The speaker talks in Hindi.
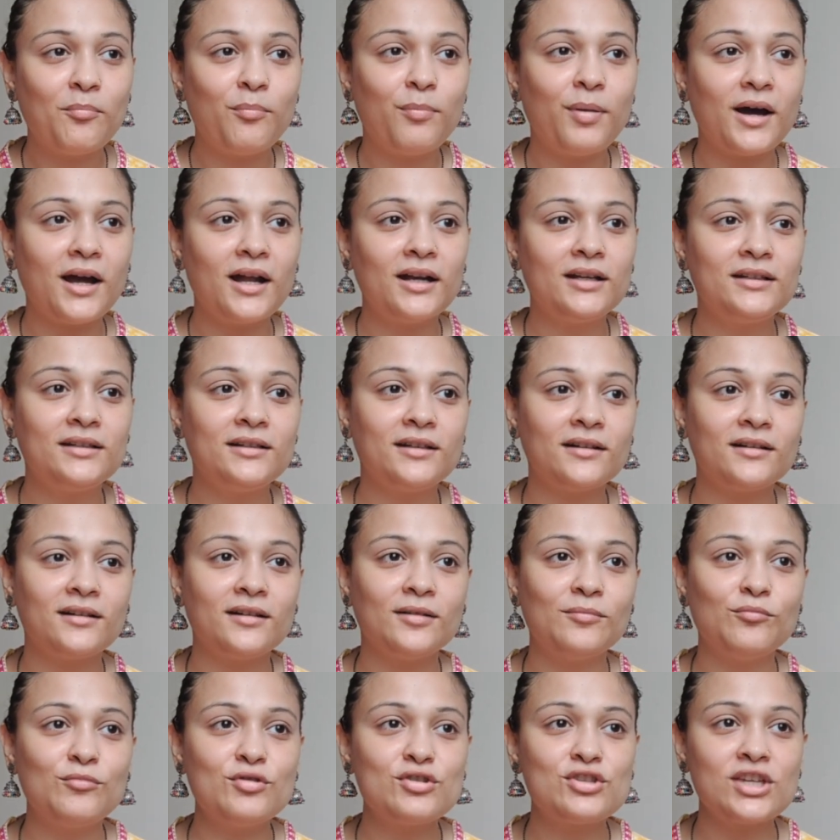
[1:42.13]
बट
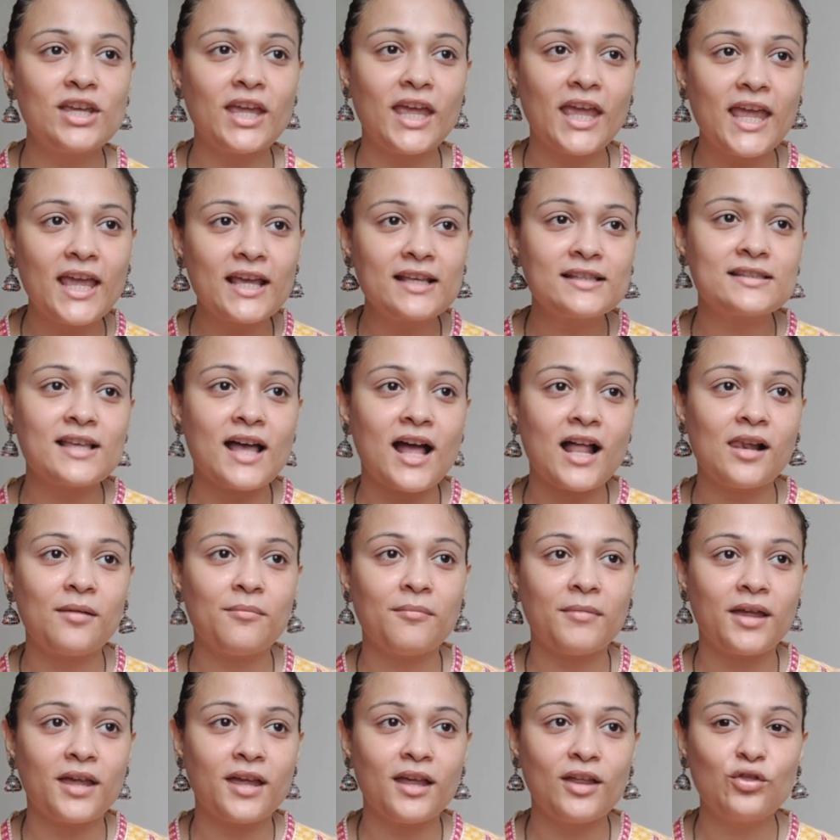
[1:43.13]
uh, मुझे एक साल
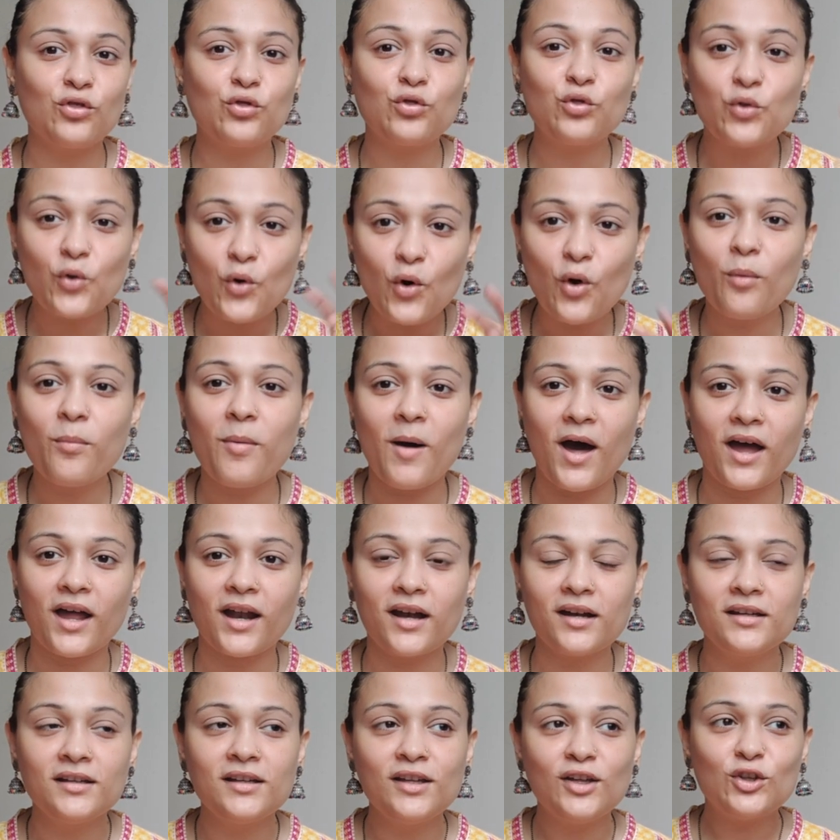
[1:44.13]
में दो
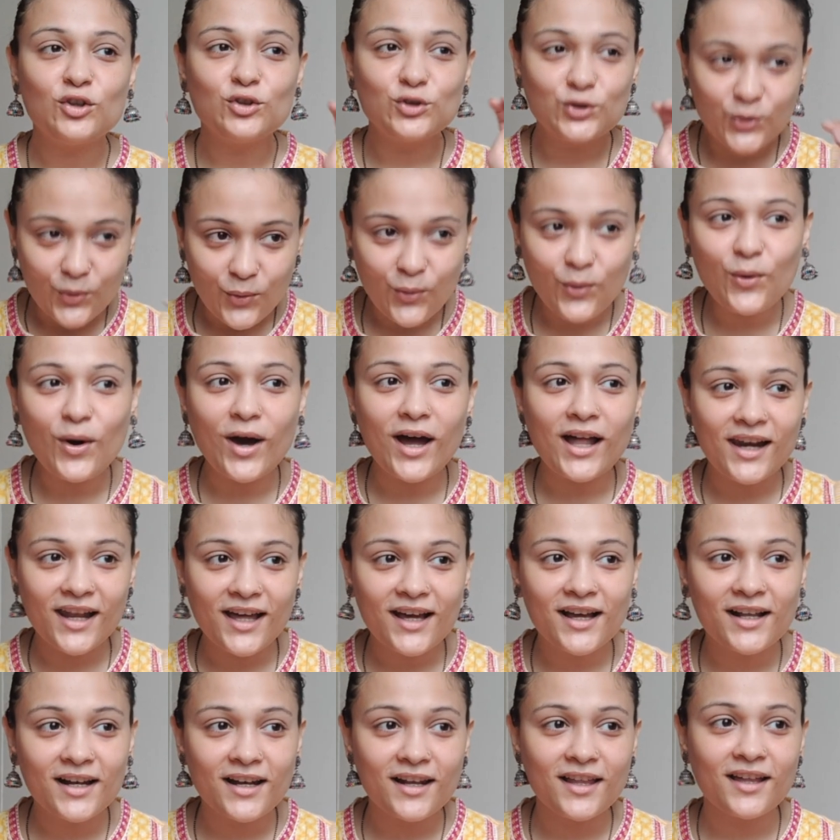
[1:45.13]
बार दो
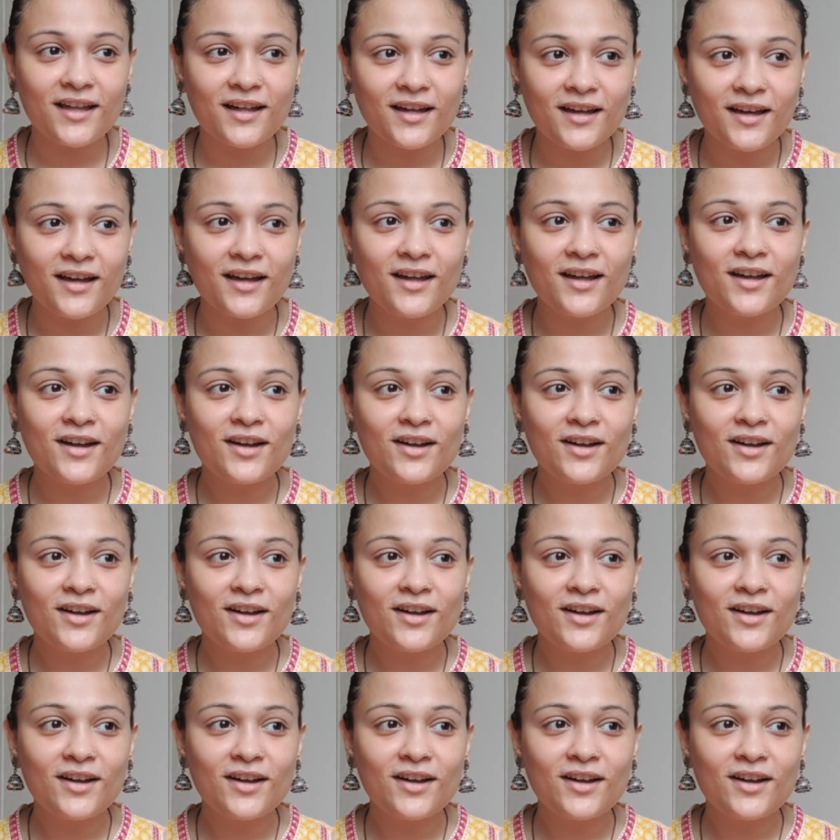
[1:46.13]
अलग अलग